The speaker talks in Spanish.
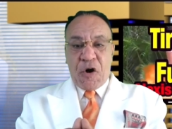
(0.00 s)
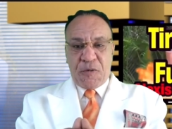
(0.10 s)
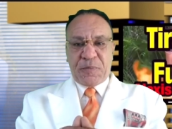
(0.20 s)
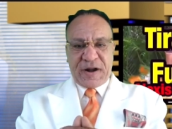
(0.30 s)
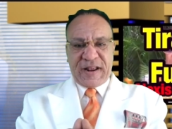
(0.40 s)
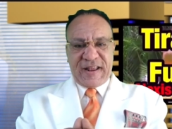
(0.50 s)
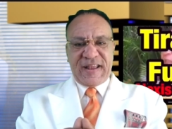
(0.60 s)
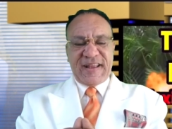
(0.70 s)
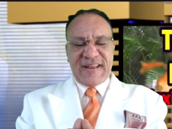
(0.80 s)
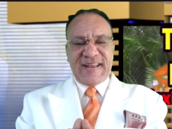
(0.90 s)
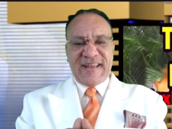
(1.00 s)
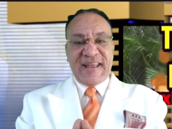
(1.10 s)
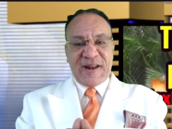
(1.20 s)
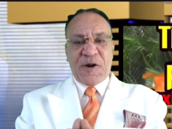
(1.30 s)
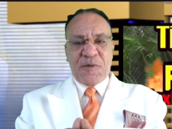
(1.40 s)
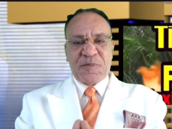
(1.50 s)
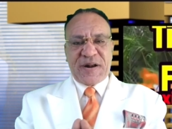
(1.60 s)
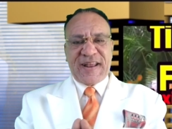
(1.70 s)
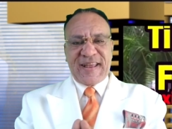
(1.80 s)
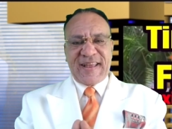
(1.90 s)
hombre, el
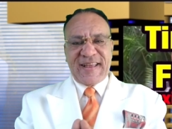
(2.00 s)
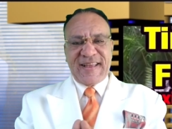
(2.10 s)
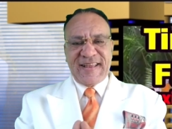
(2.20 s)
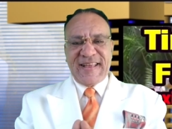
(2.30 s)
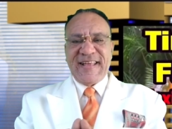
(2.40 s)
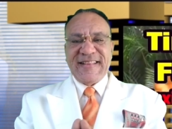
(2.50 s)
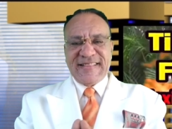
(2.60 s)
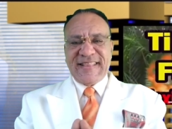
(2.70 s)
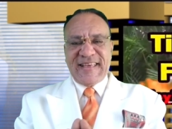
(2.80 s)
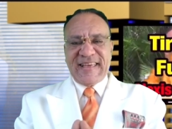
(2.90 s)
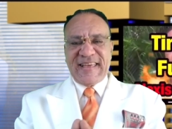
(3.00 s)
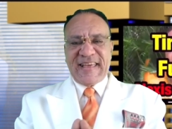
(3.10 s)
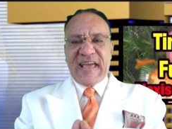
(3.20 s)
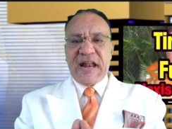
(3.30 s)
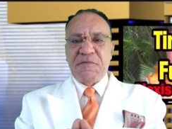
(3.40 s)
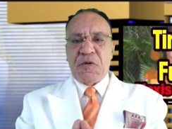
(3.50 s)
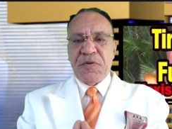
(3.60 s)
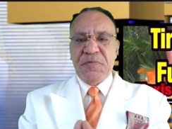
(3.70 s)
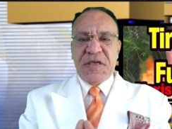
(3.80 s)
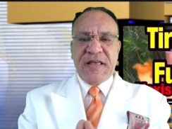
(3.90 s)
hombre de el
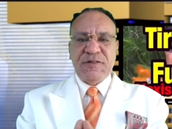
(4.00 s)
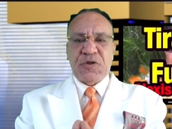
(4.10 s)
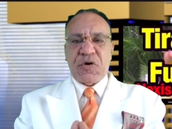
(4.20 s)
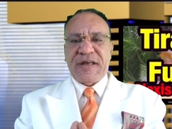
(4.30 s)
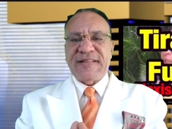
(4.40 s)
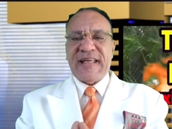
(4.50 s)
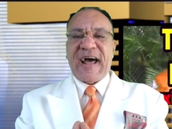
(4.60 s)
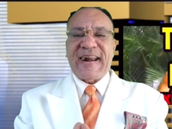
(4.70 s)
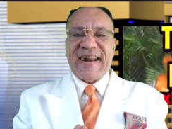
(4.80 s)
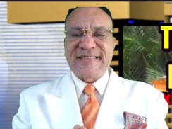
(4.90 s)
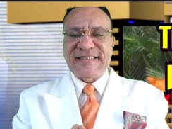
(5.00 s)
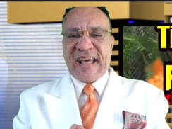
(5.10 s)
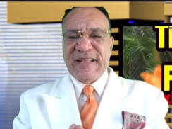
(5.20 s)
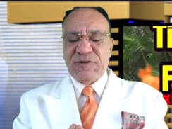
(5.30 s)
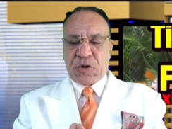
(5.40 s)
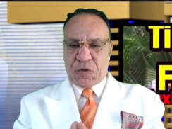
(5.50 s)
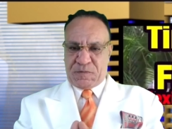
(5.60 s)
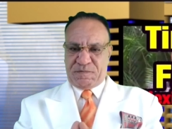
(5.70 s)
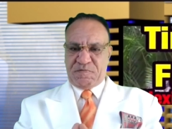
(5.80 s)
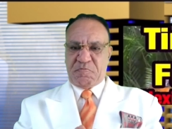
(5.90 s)
movimiento que está arrasando
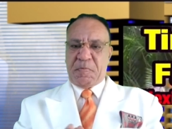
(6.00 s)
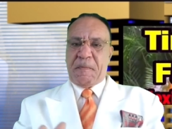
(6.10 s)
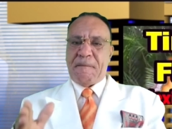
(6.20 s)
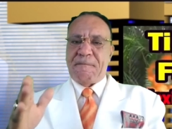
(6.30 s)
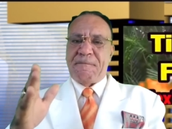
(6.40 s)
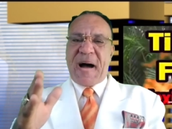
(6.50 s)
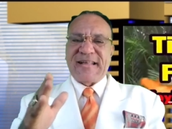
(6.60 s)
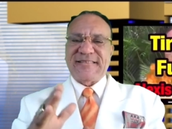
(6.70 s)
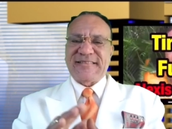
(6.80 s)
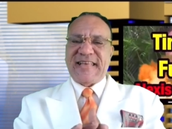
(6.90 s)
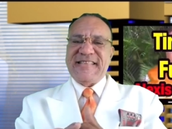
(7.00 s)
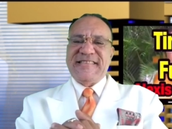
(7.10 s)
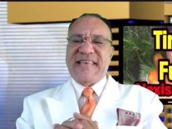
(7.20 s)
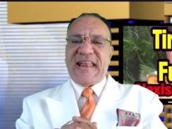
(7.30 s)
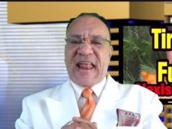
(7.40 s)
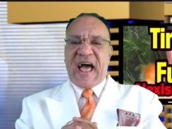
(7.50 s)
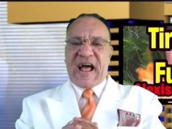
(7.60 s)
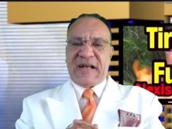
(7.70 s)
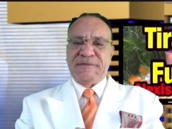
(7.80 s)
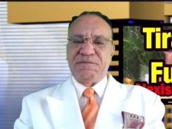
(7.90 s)
base
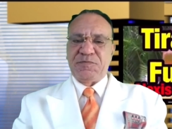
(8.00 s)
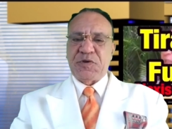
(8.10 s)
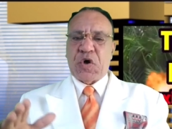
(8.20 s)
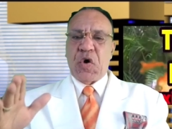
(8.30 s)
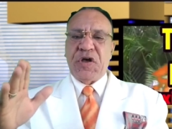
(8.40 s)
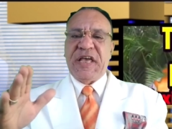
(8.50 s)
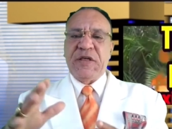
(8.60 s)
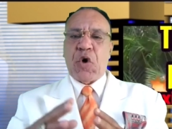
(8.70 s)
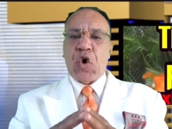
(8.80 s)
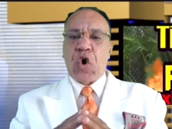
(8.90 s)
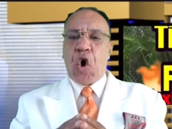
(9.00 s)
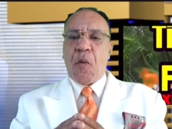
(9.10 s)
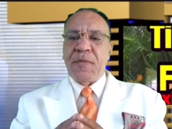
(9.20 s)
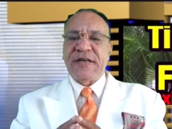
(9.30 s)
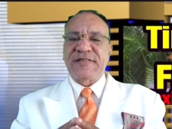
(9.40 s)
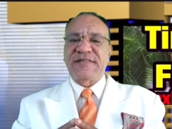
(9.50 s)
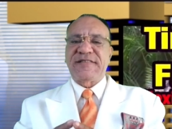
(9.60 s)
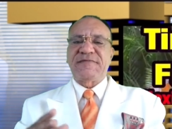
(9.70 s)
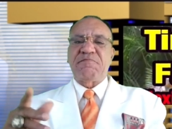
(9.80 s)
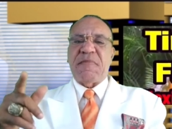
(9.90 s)
llena con Guido
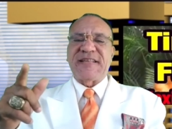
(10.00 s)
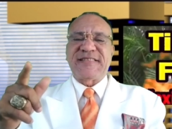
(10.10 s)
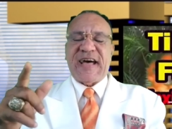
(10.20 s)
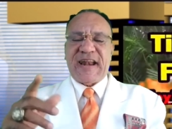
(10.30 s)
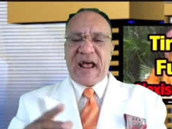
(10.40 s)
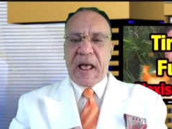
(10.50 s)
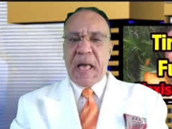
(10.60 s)
Gómez Mazara.